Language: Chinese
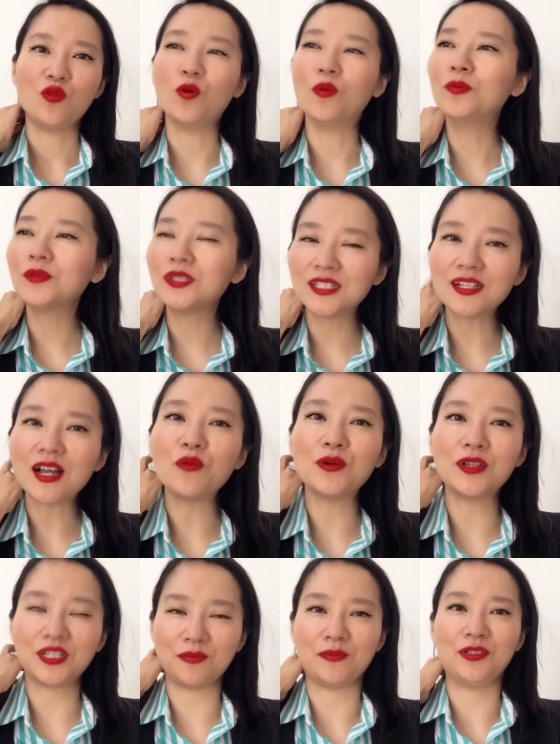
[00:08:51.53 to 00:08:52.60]
我不知道
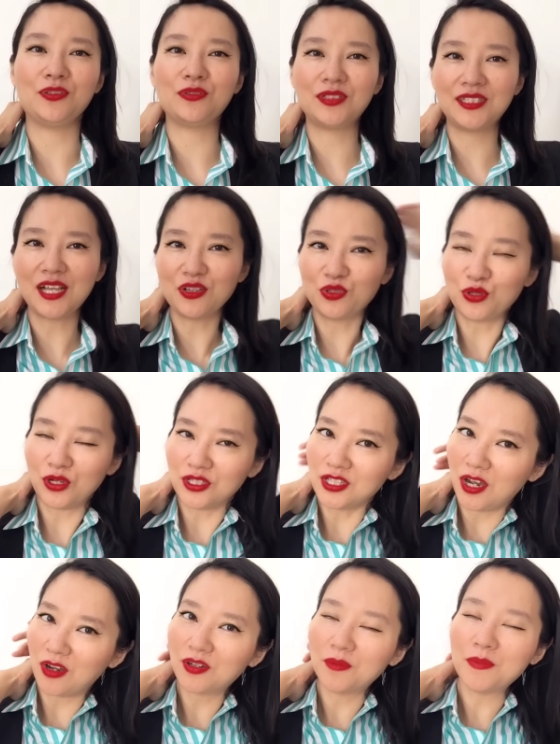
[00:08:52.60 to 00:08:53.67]
为什么，就是在学
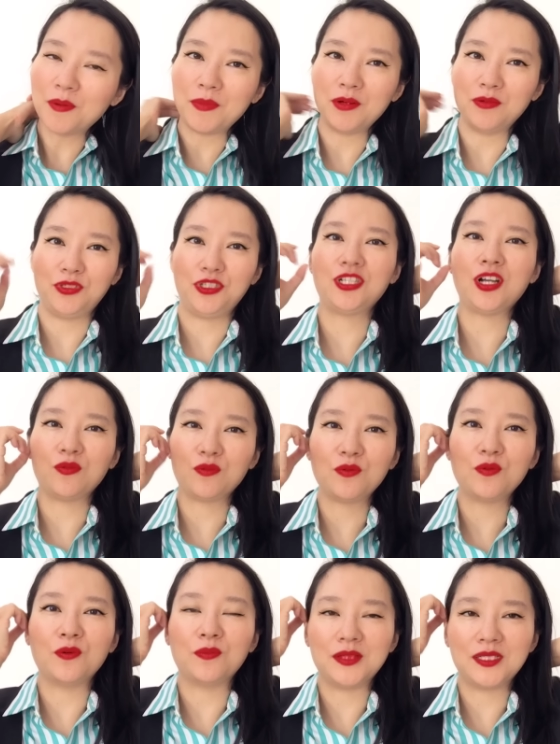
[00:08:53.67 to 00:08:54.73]
校根本没有教
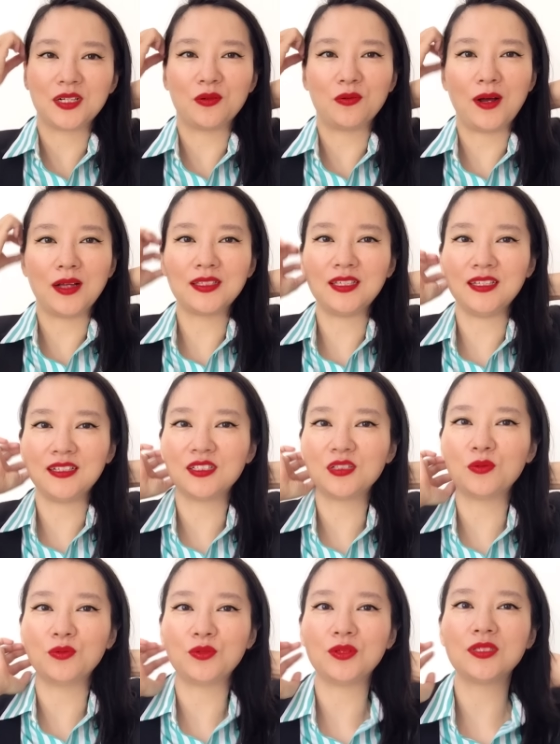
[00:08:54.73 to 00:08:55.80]
过我们这个话题。可是
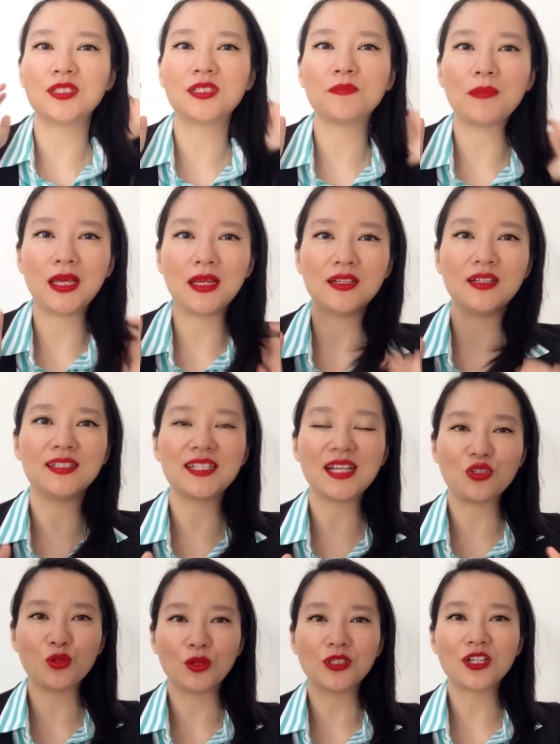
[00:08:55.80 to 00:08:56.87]
我觉得这是每个人在
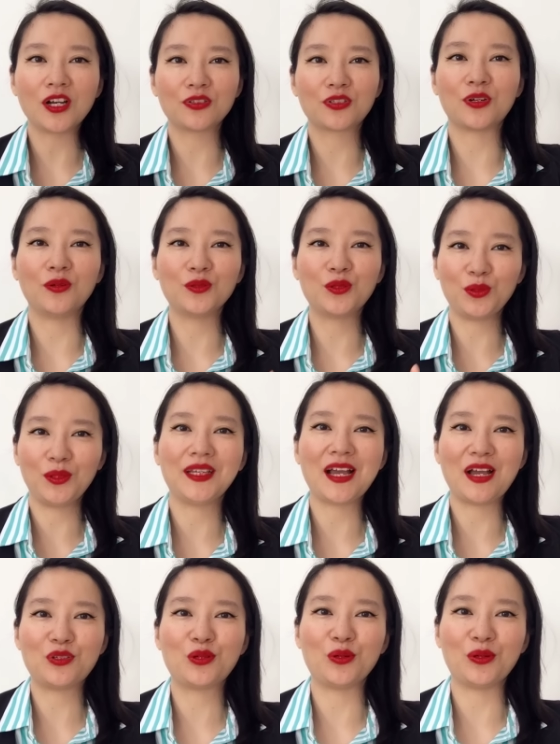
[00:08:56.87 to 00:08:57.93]
学校时候就应
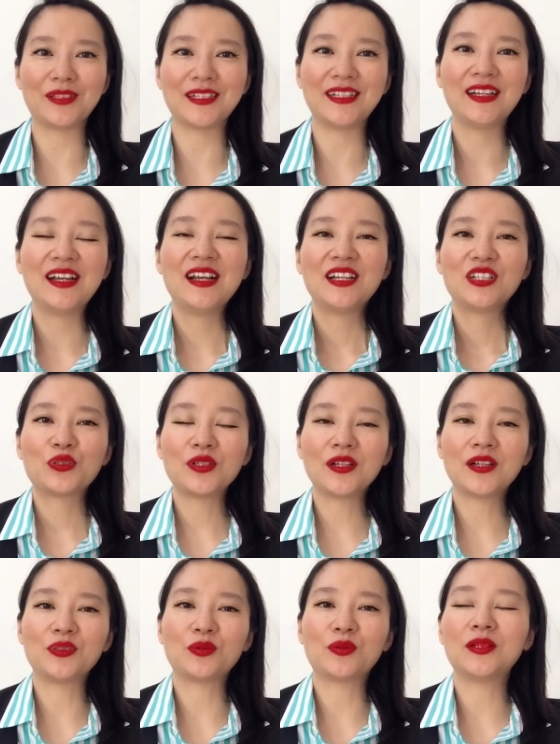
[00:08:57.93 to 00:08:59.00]
该学的，所以
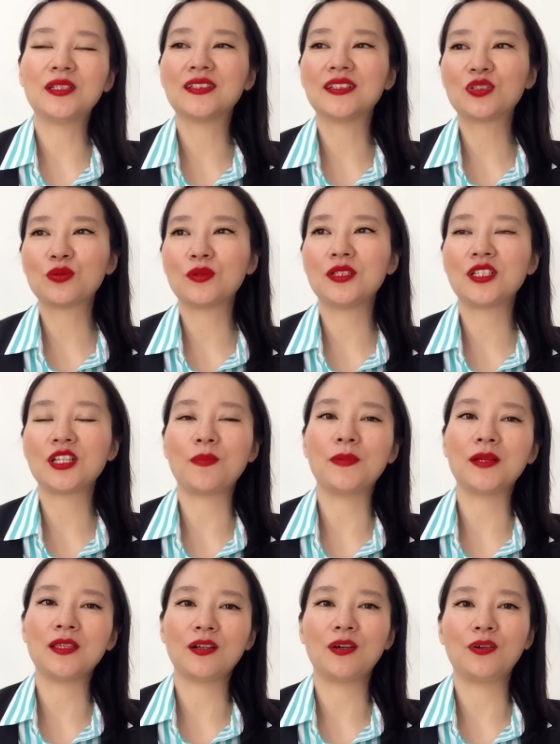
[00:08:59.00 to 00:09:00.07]
很多人呢出了校
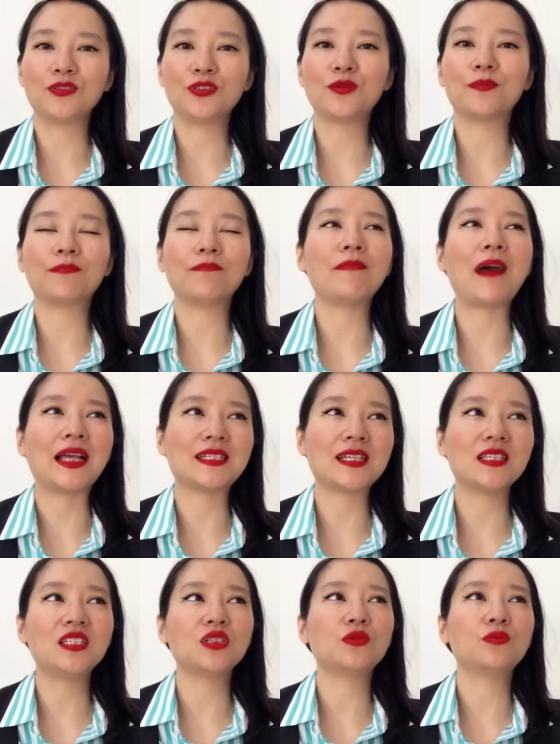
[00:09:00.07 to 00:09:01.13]
门以后就马
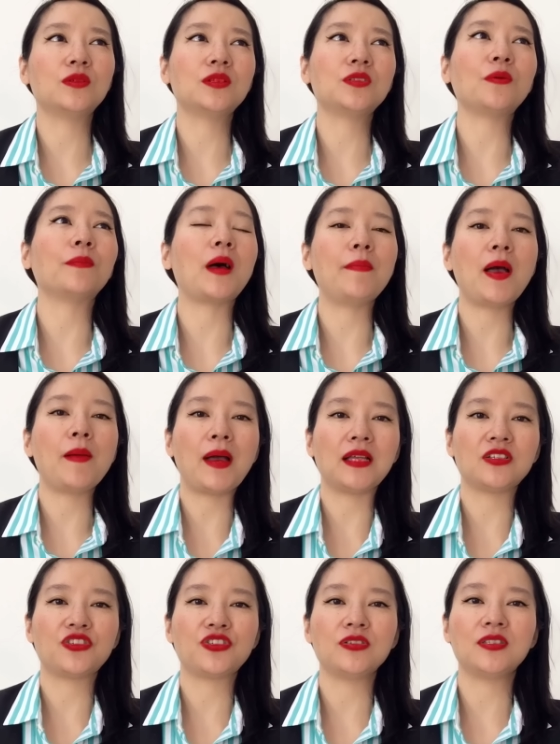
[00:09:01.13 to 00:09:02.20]
上进入了这种买买买
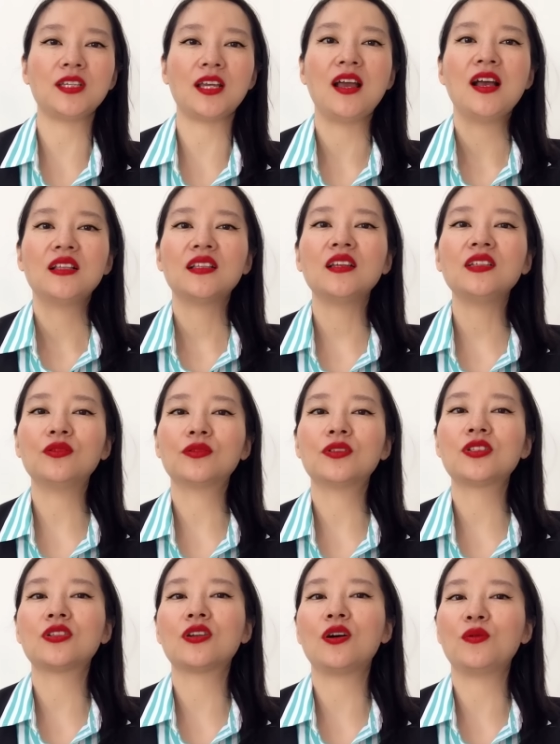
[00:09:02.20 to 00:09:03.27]
的世界。那有的
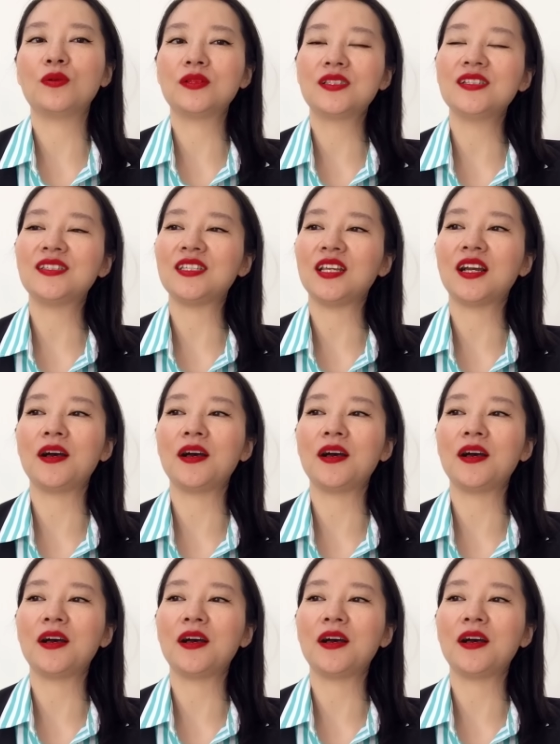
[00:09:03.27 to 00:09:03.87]
时候我自己